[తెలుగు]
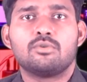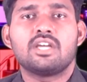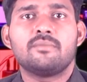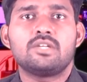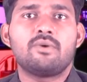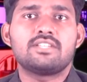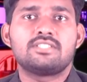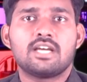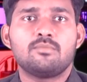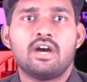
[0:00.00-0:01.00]
ముఖ్యమంత్రి
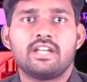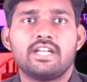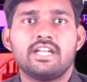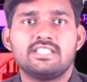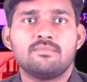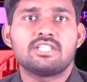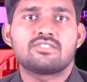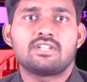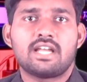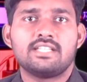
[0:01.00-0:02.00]
వైఎస్ జగన్మోహన్ రెడ్డి నిజం
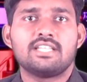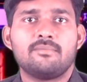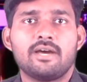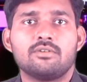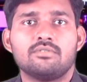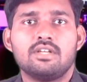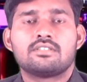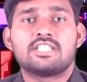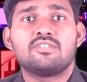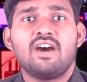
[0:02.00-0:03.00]
చేస్తున్నారని తెలిపారు
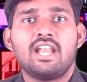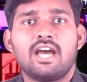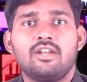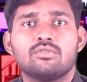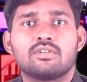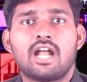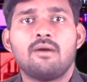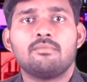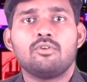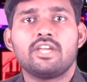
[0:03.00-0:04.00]
సచివాలయాలు
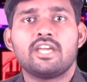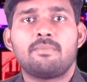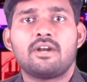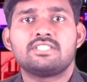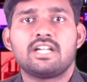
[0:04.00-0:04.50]
గ్రామంలో ఏర్పాటు